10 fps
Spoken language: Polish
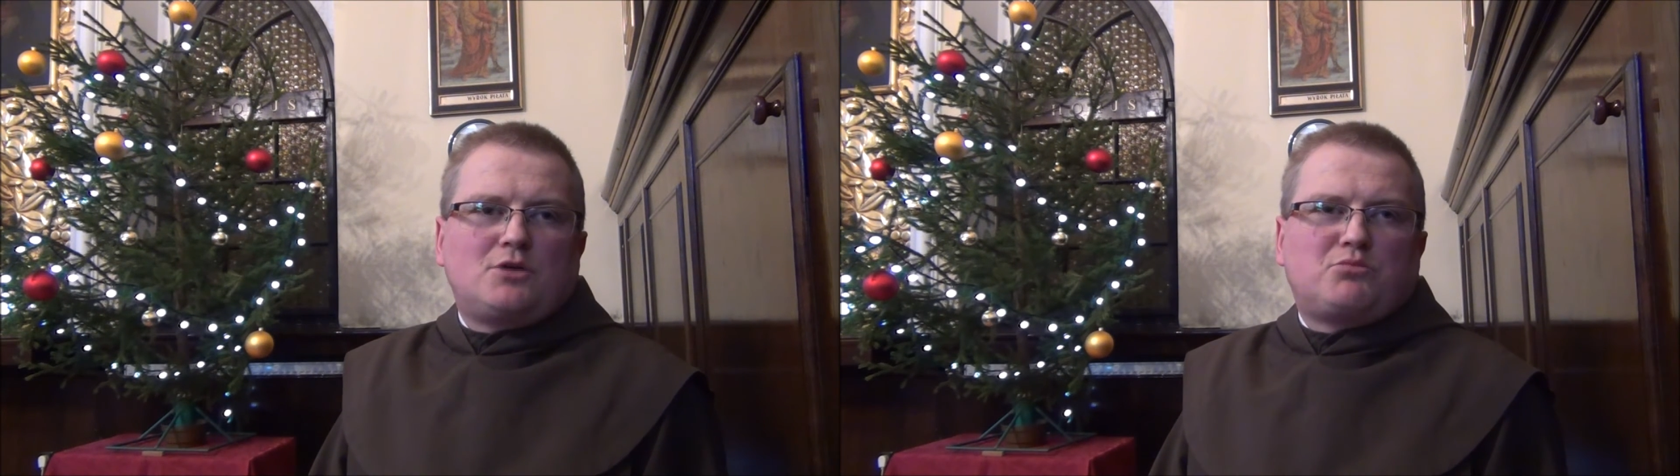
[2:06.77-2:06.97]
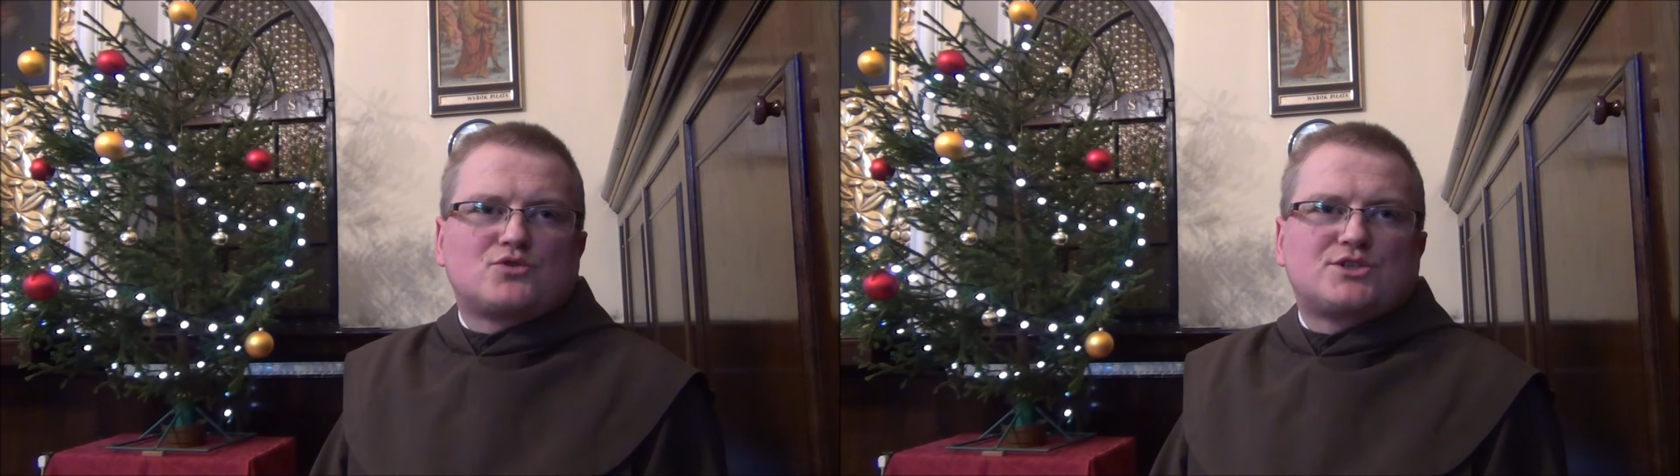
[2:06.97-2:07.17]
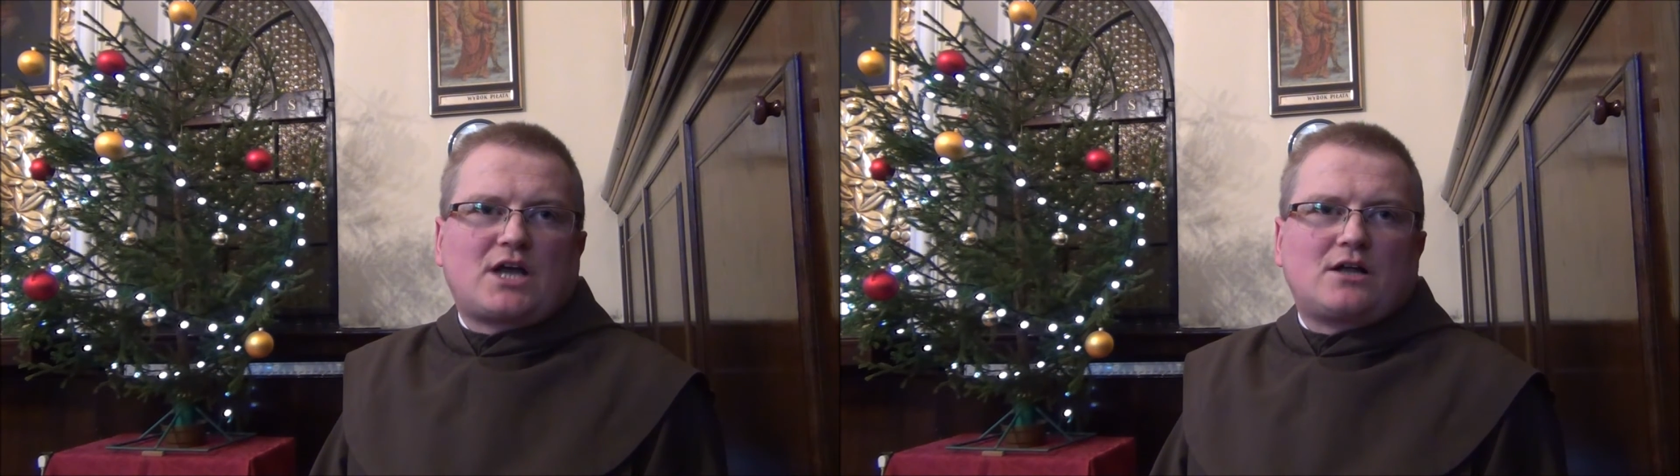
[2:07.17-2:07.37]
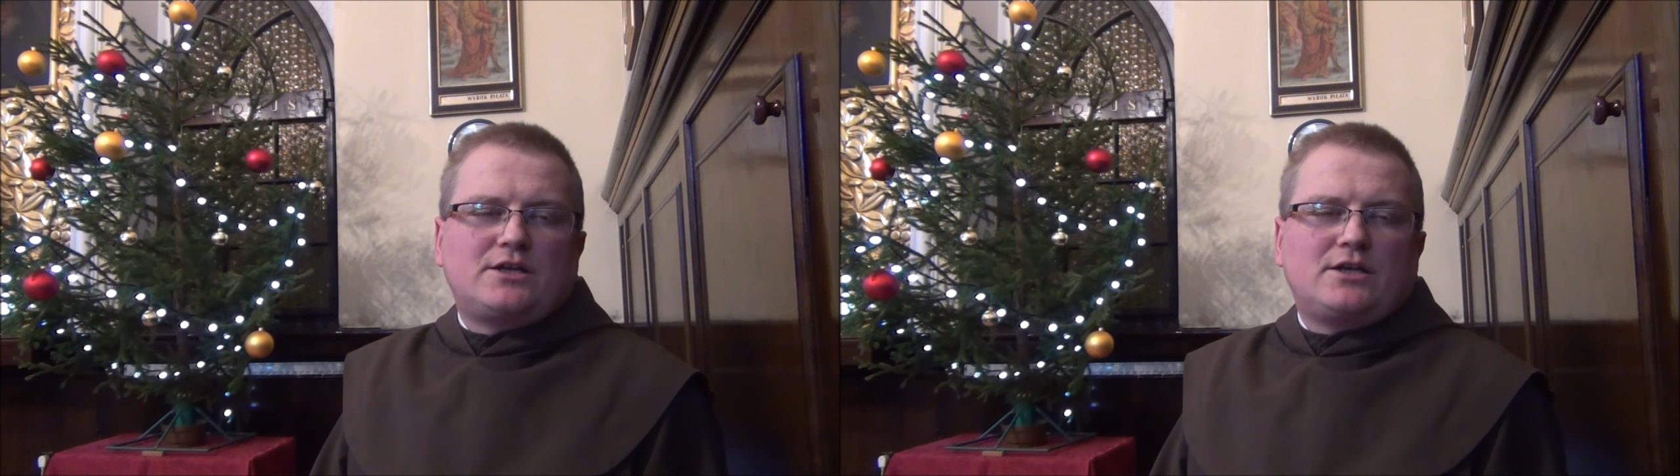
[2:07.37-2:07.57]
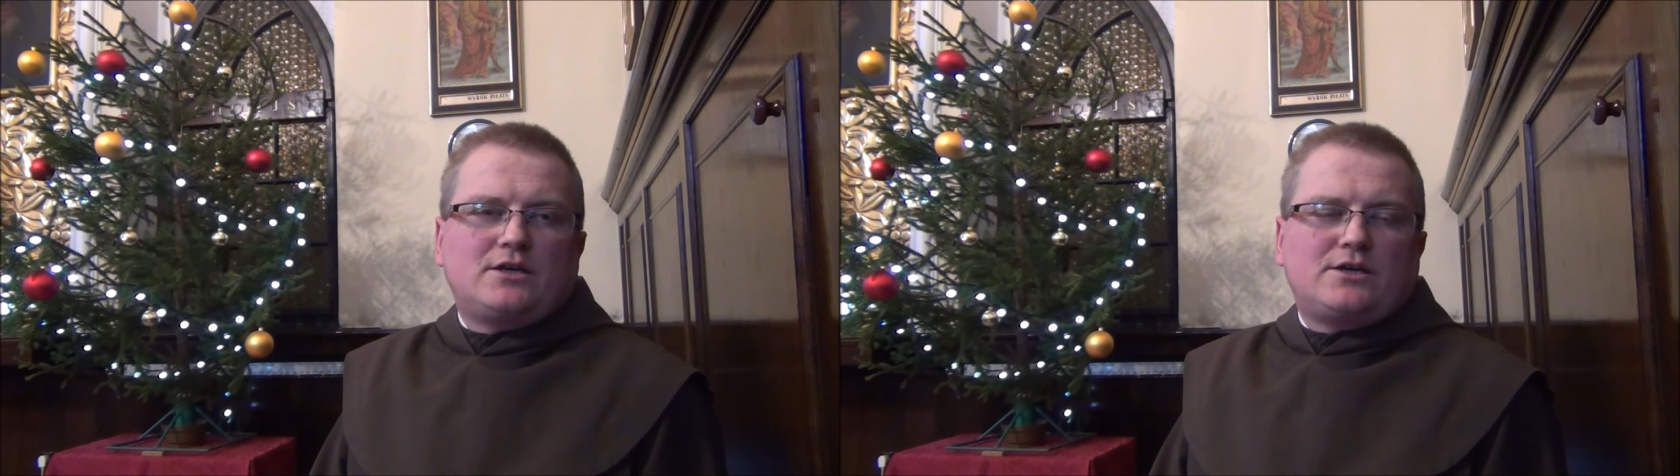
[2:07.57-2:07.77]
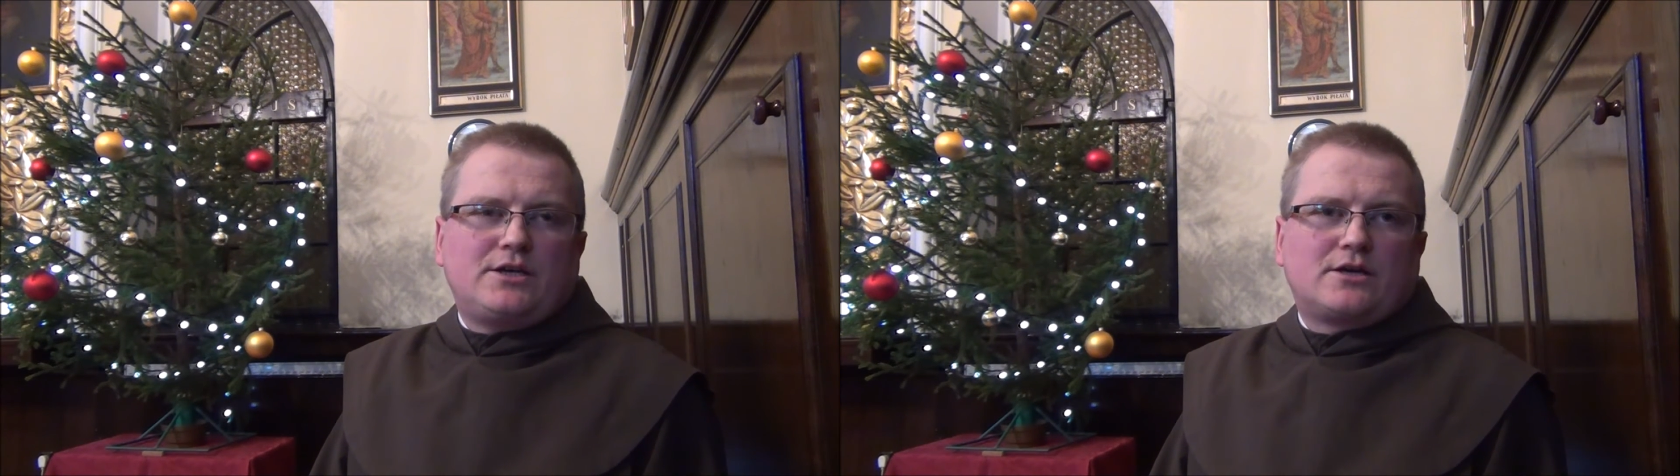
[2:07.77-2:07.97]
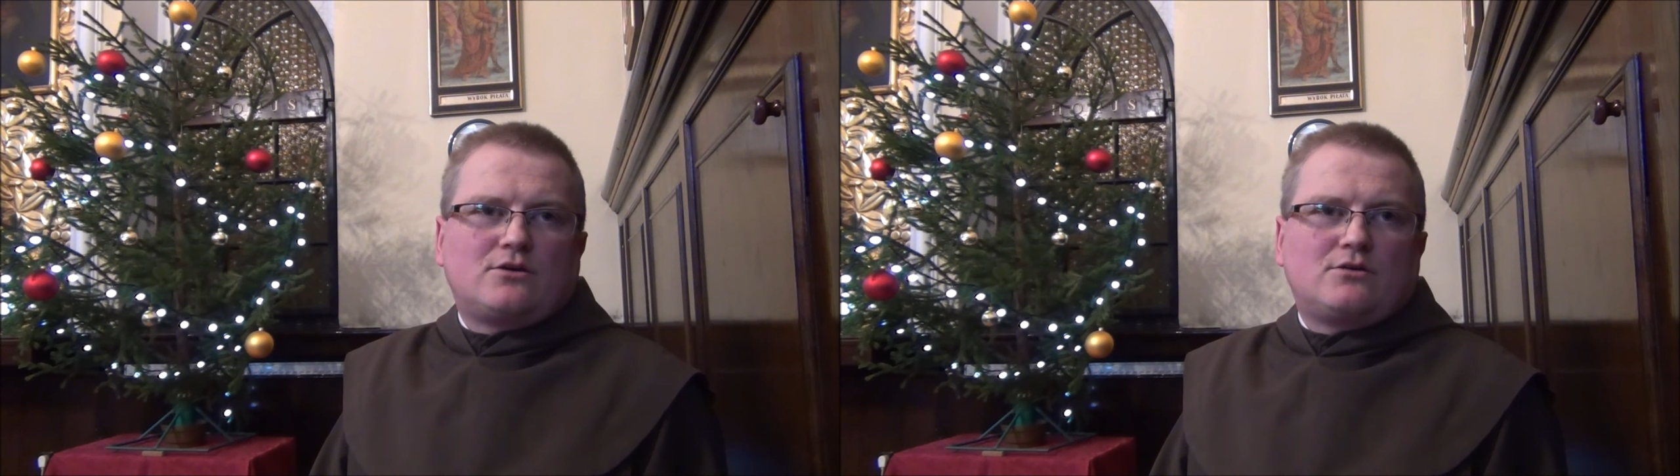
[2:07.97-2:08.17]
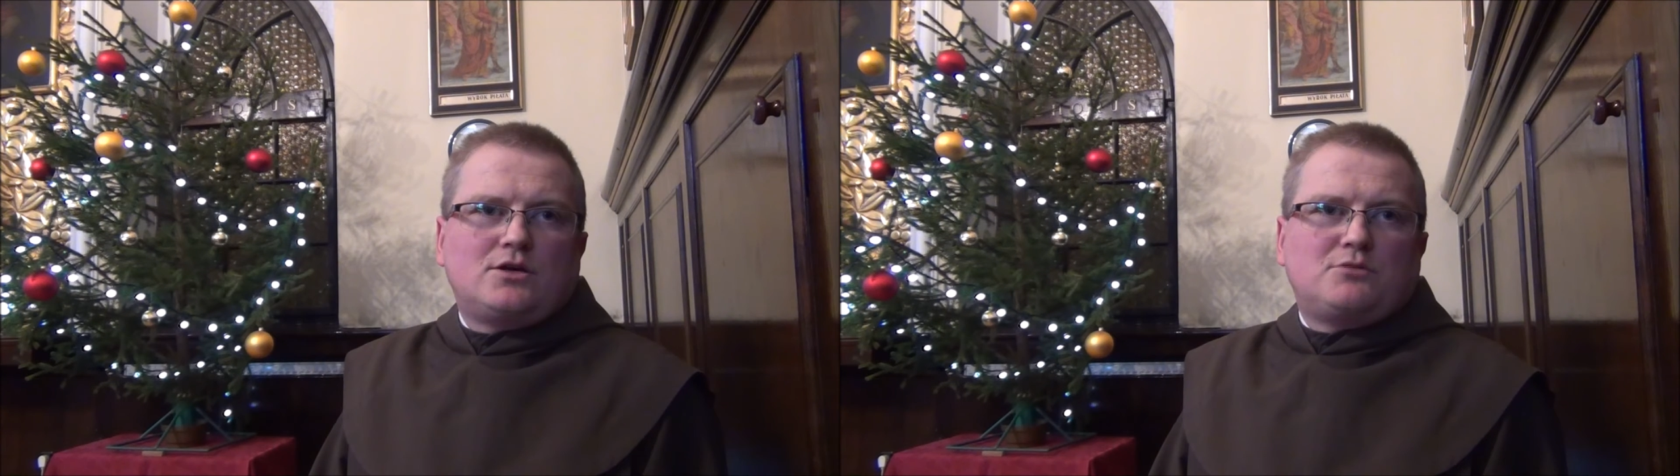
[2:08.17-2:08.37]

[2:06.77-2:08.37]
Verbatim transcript: poznali Jego